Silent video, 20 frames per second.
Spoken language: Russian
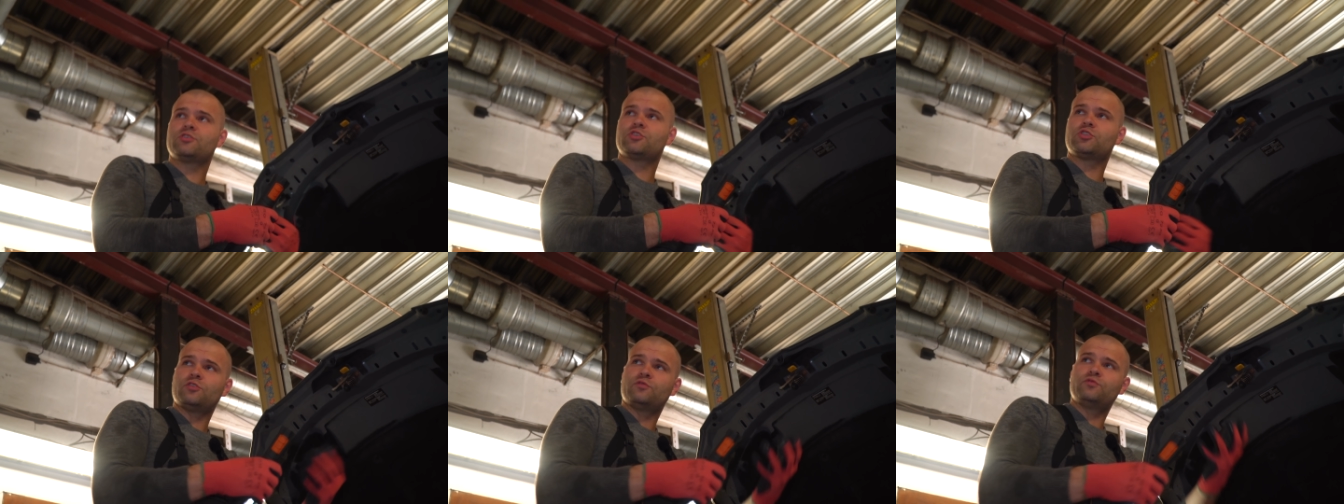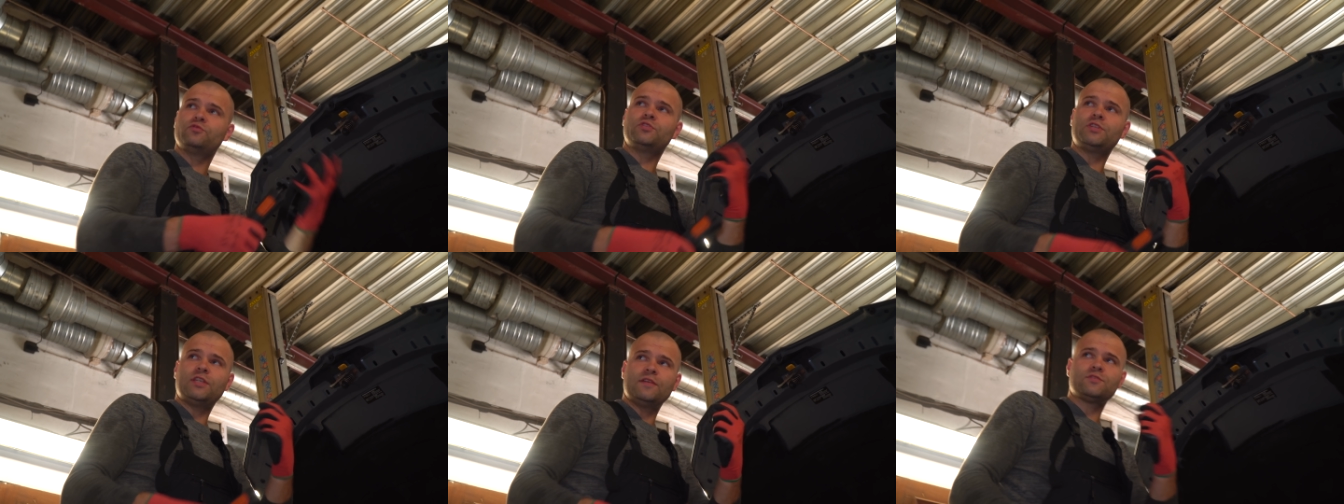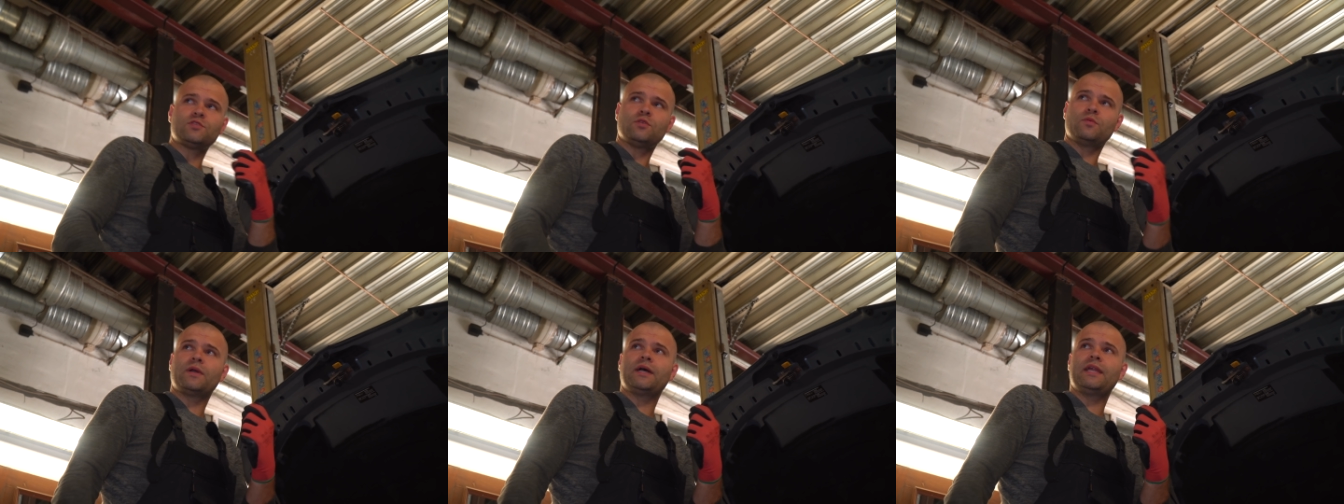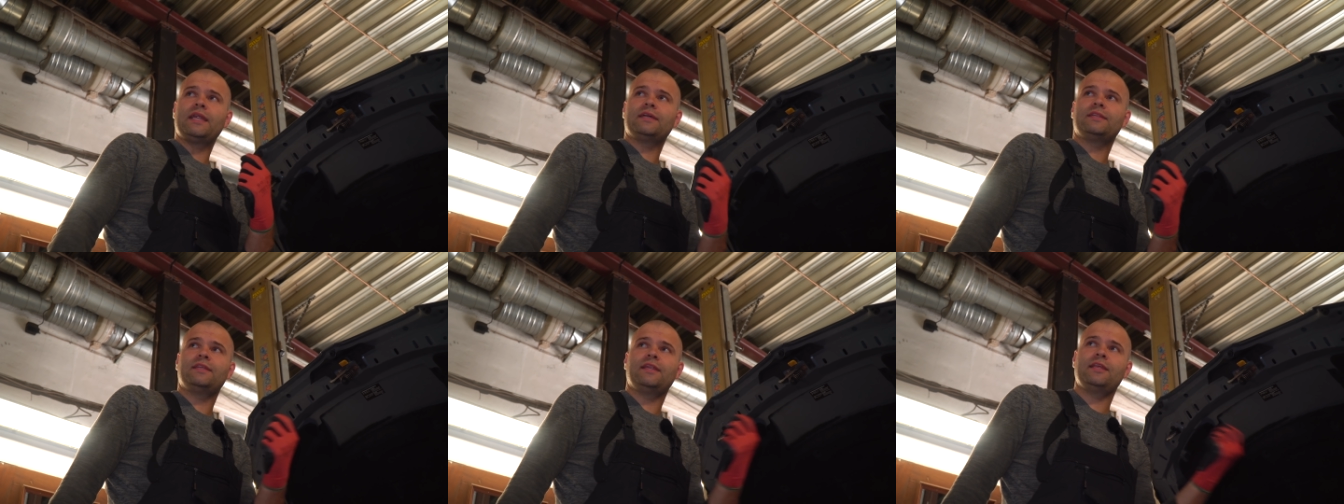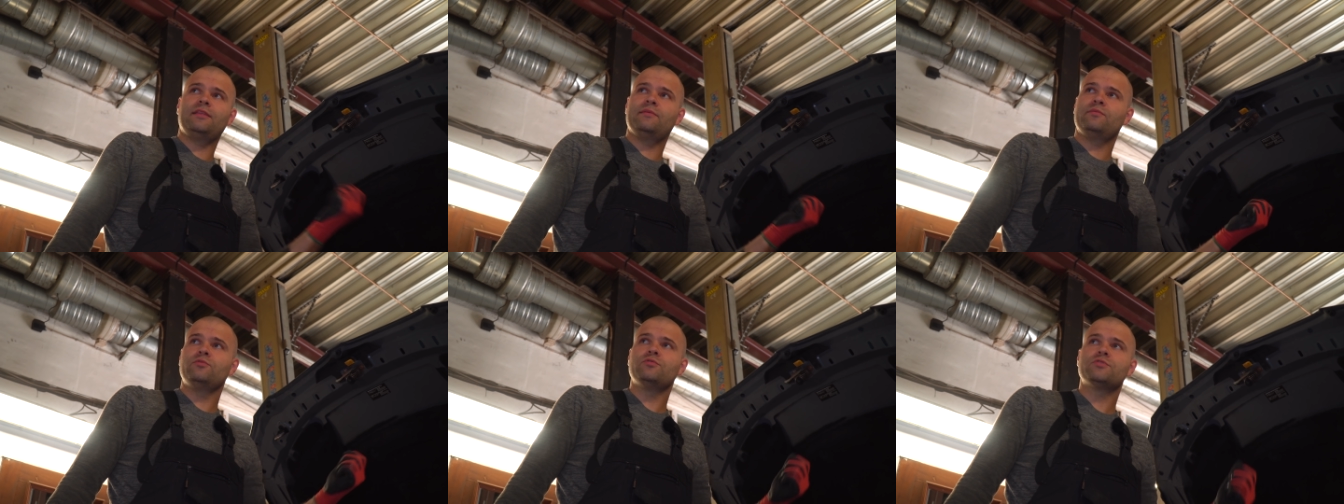что внутри в самом коллекторе
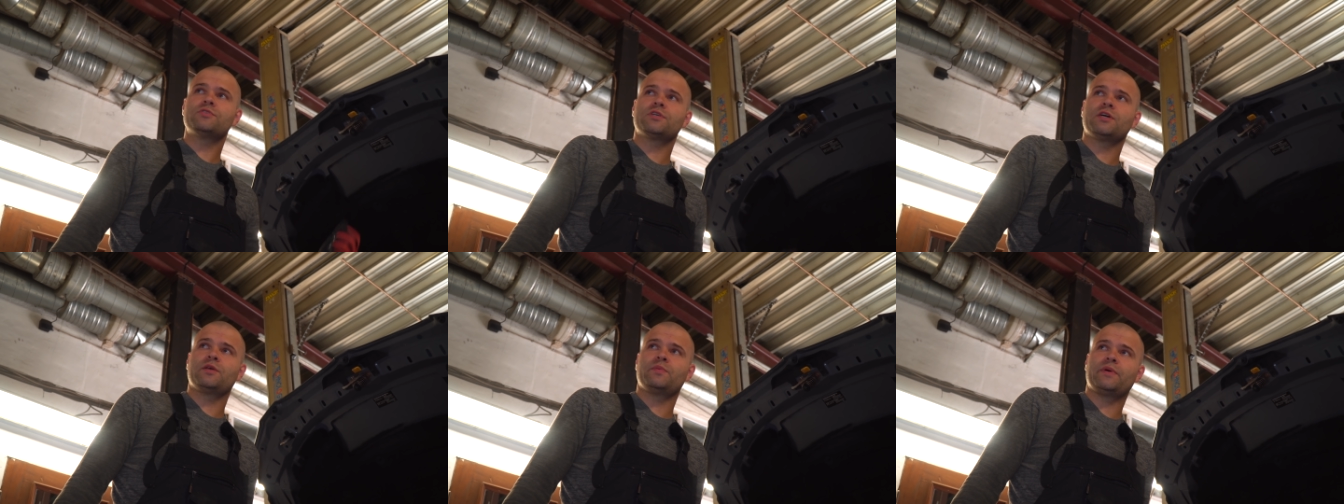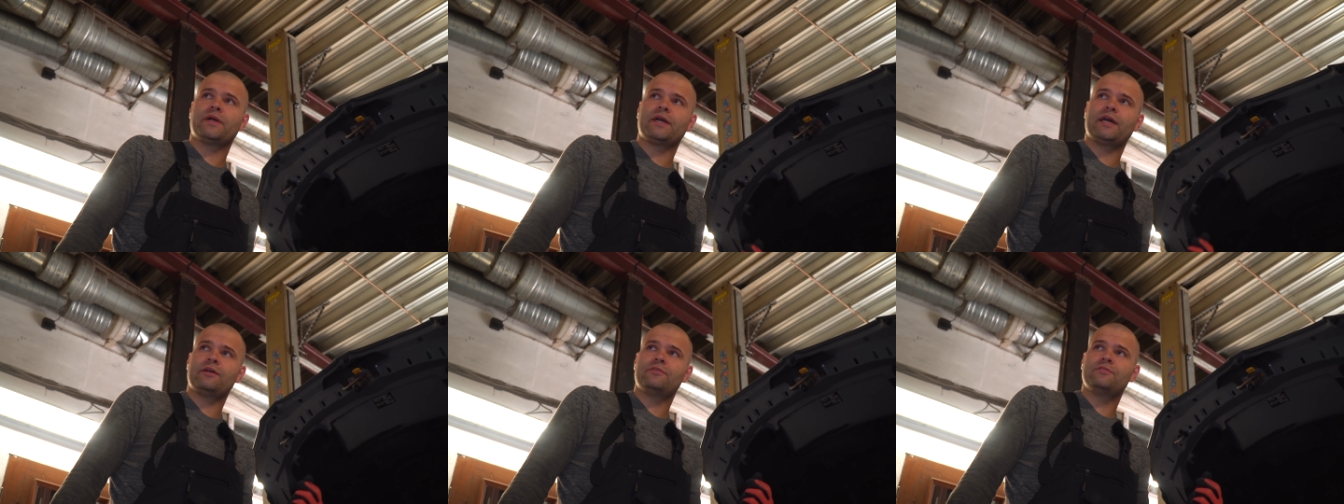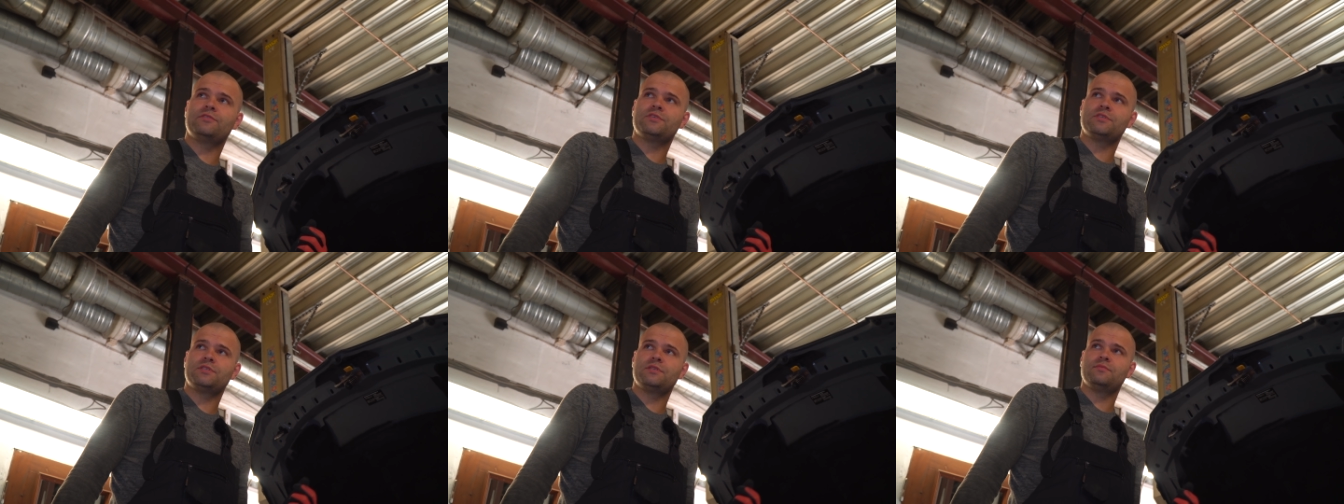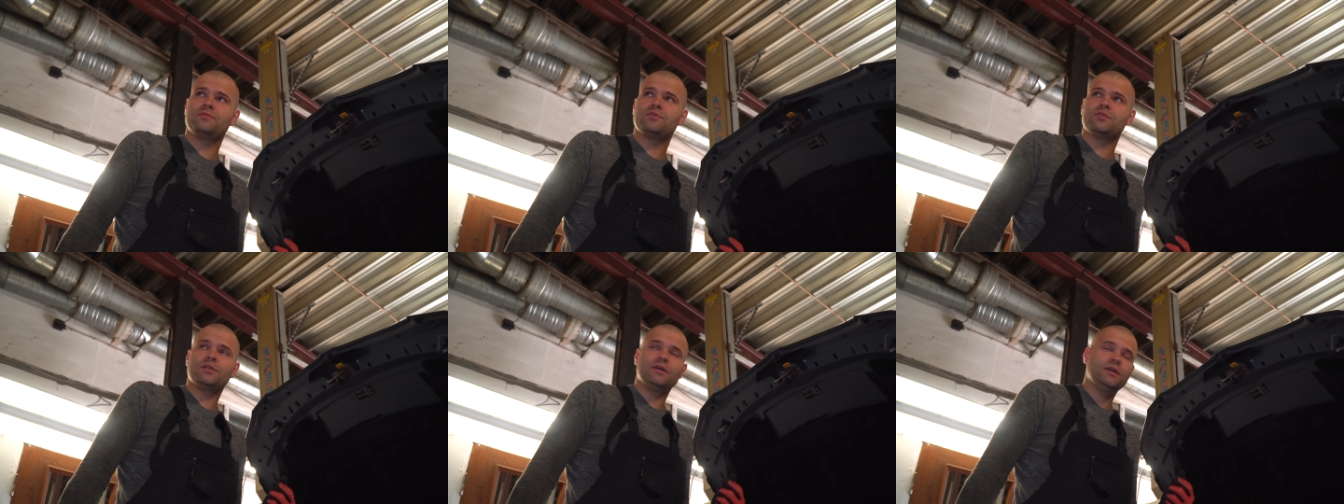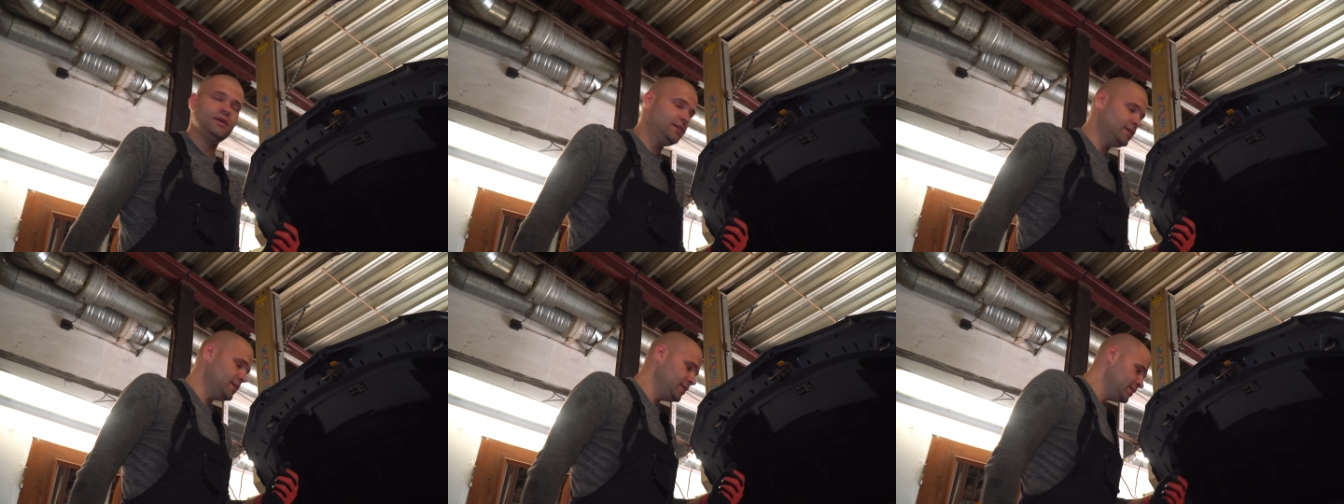я не могу сказать пока его не снимешь да
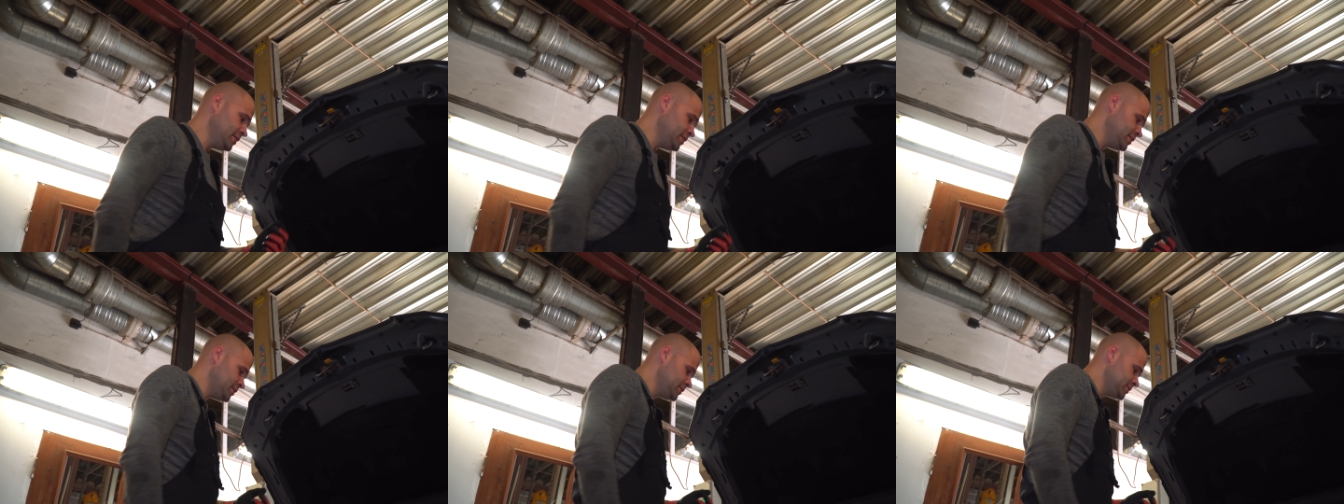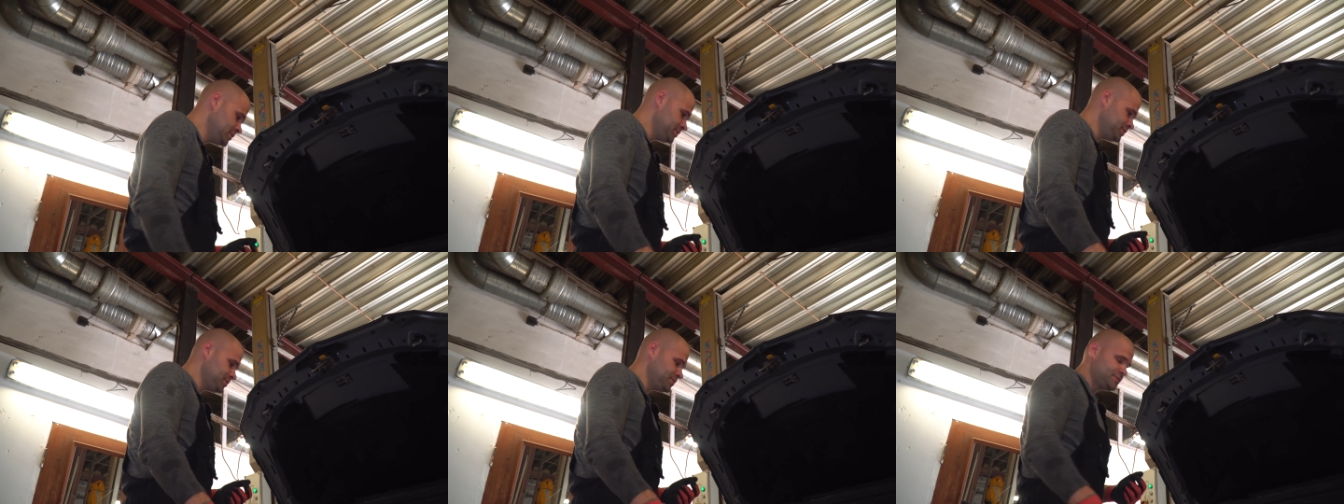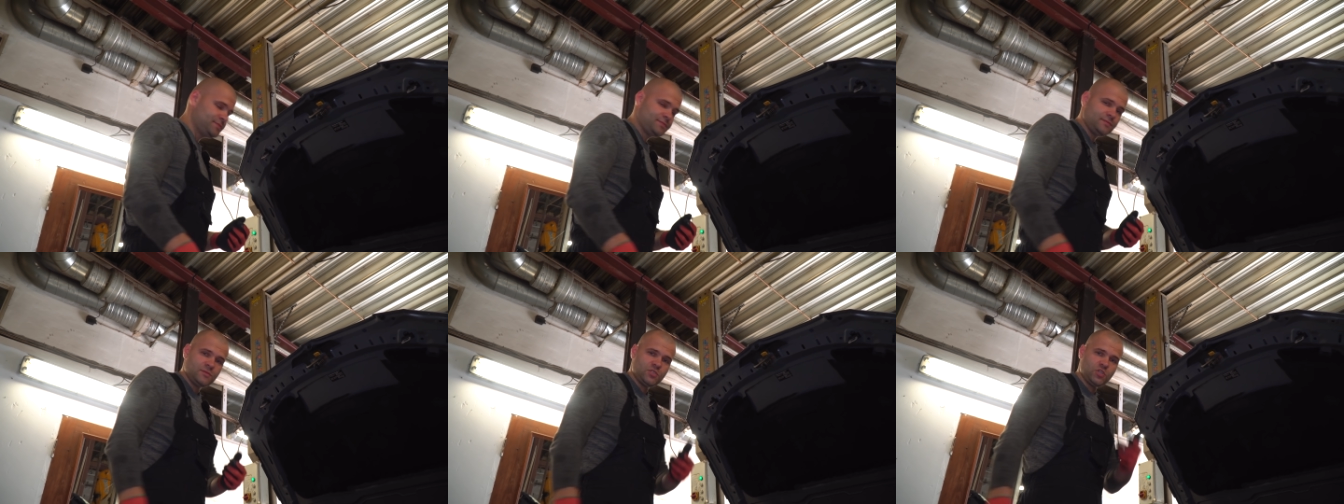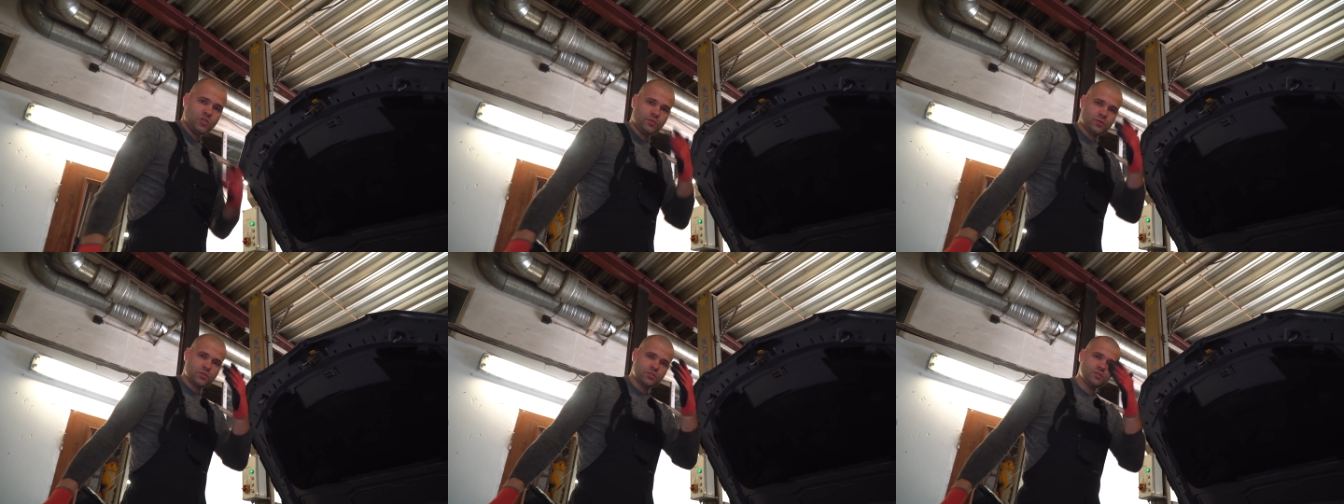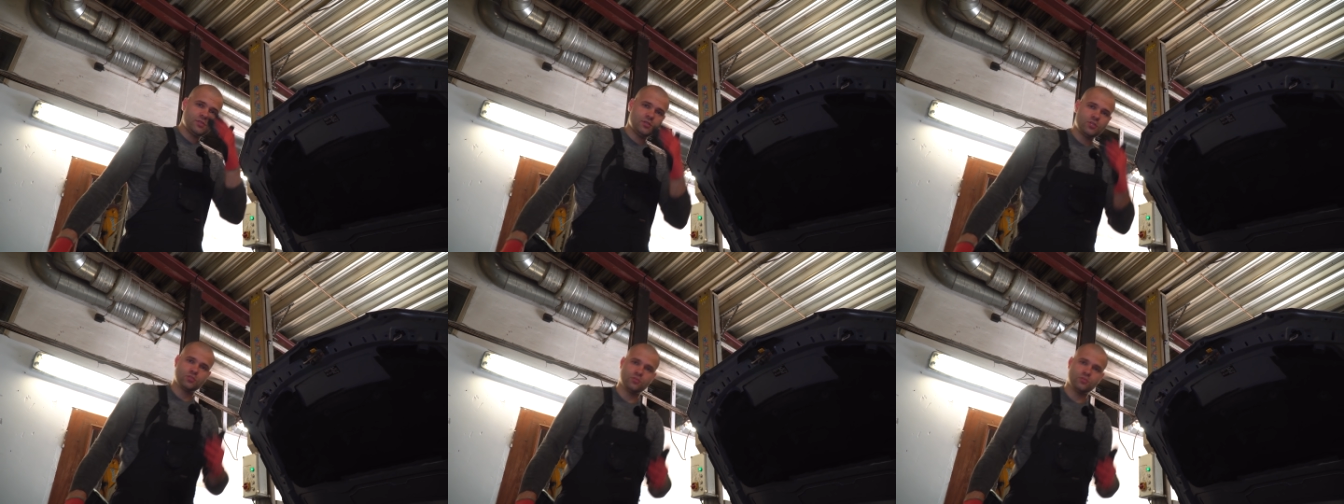Человек просто говорит,